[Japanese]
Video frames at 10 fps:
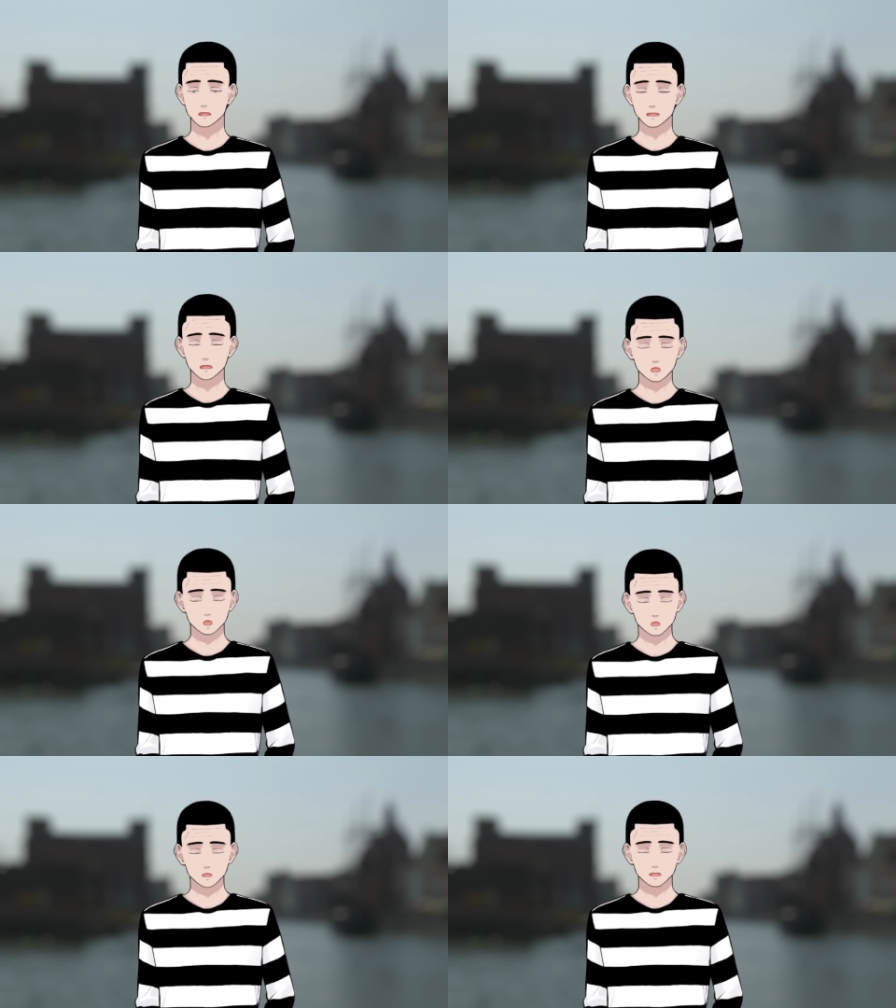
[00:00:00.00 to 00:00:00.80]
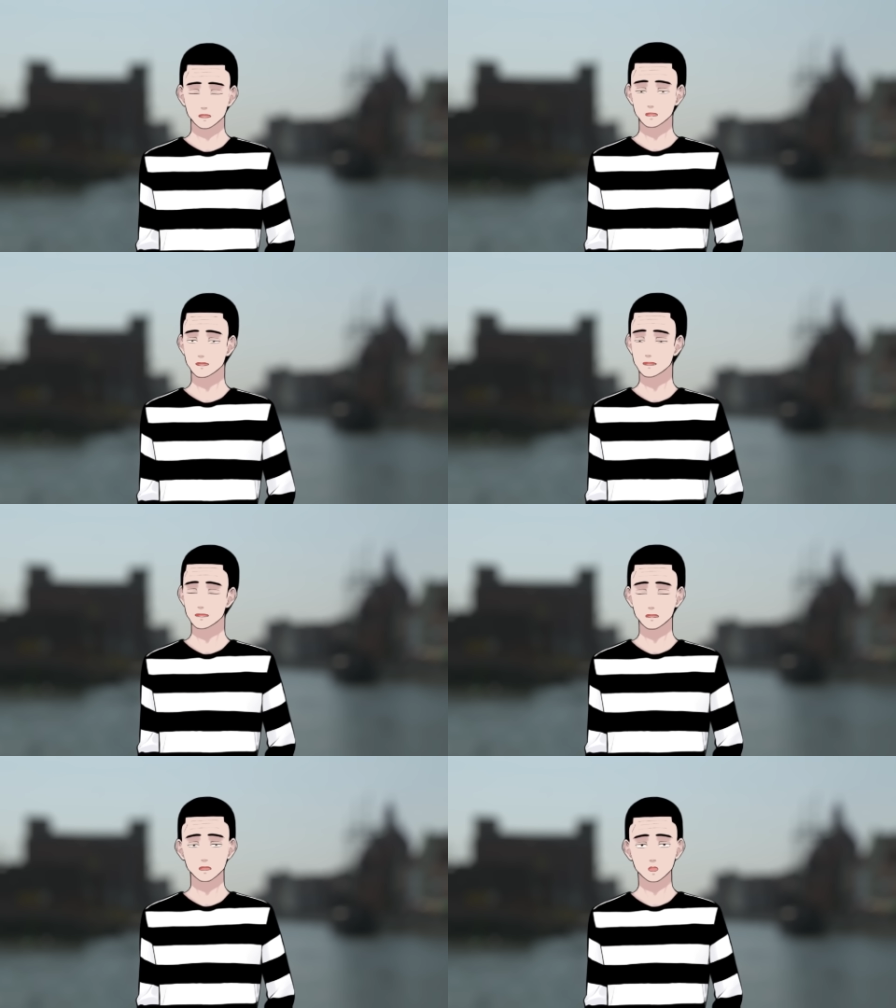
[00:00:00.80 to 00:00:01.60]
でもそこまでする
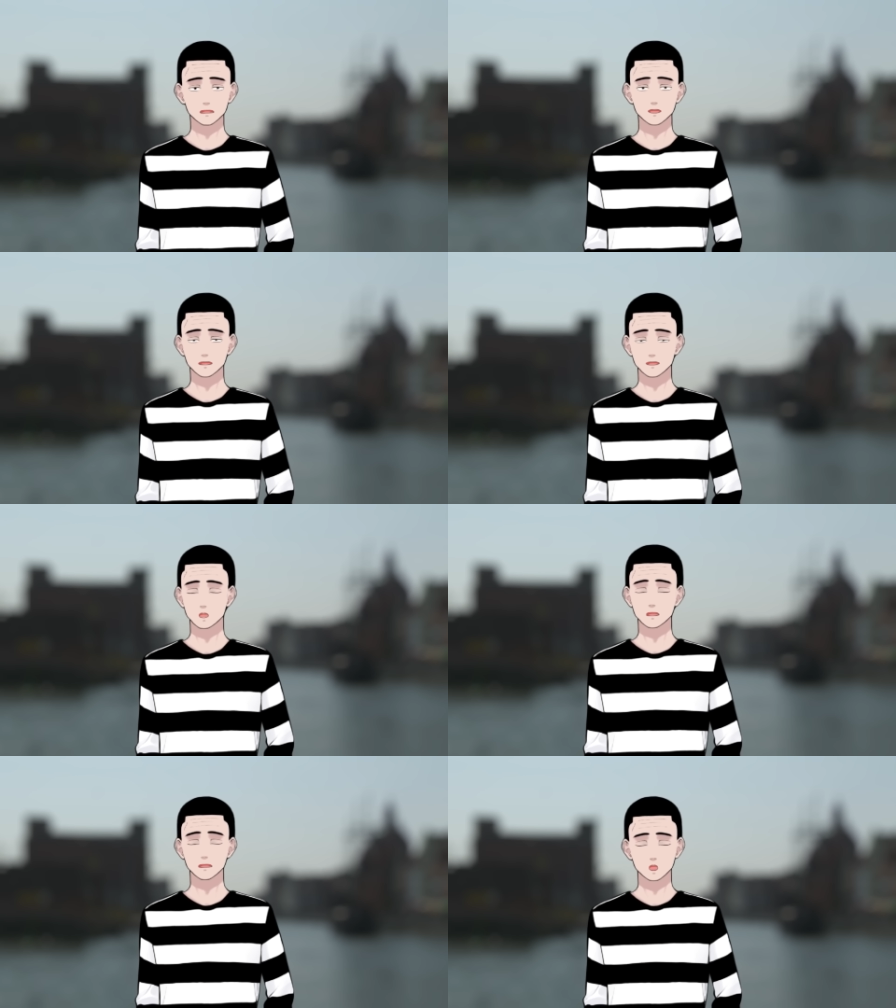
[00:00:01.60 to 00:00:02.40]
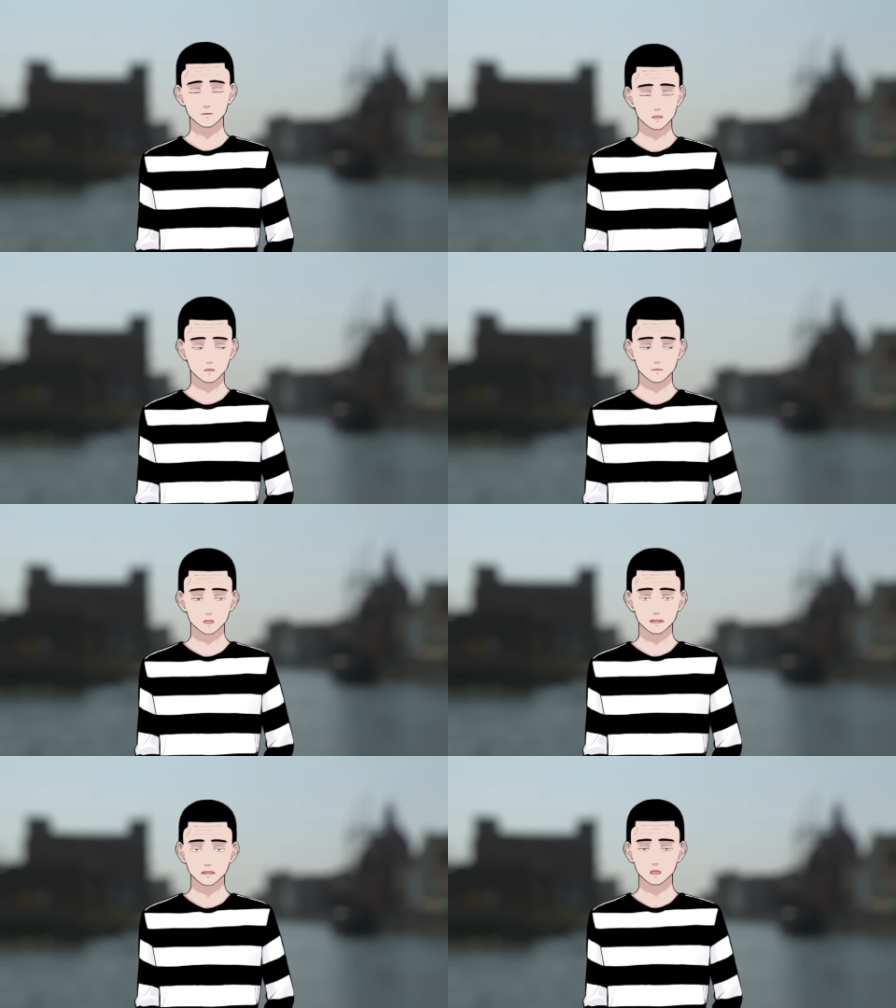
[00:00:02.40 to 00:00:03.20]
理由があるのかお金が
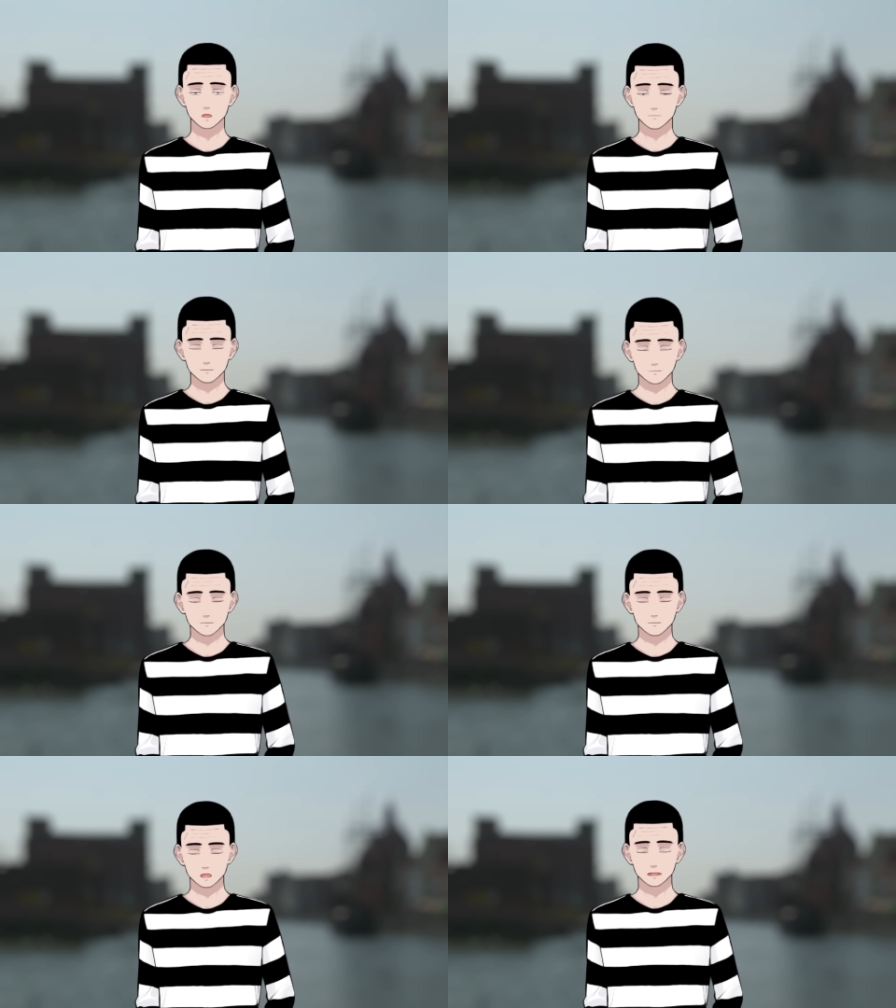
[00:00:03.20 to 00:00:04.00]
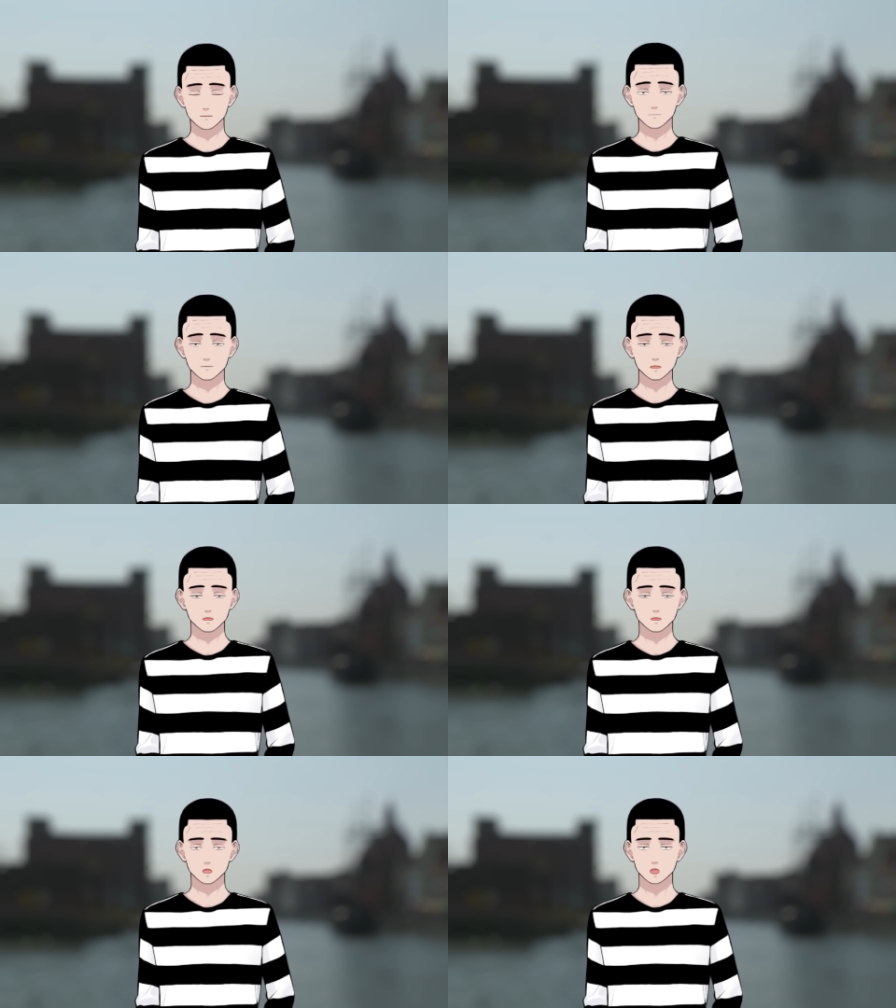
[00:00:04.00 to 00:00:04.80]
目的なのかどうなの
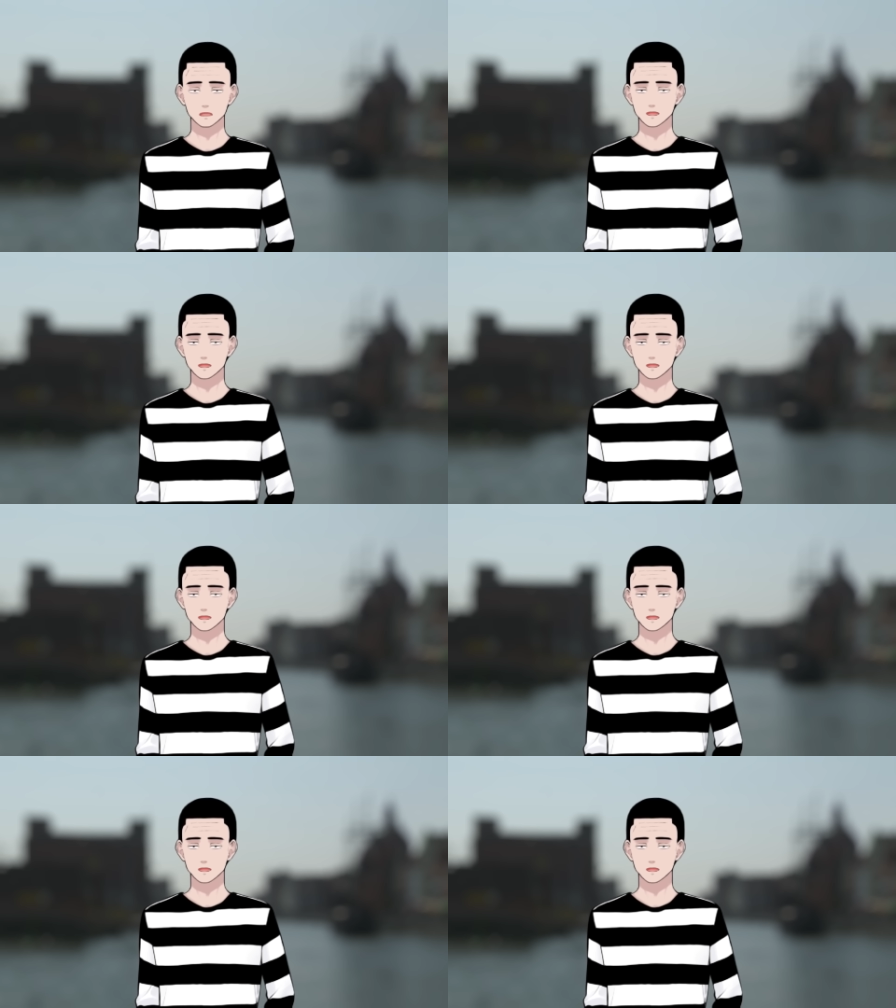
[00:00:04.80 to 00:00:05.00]
か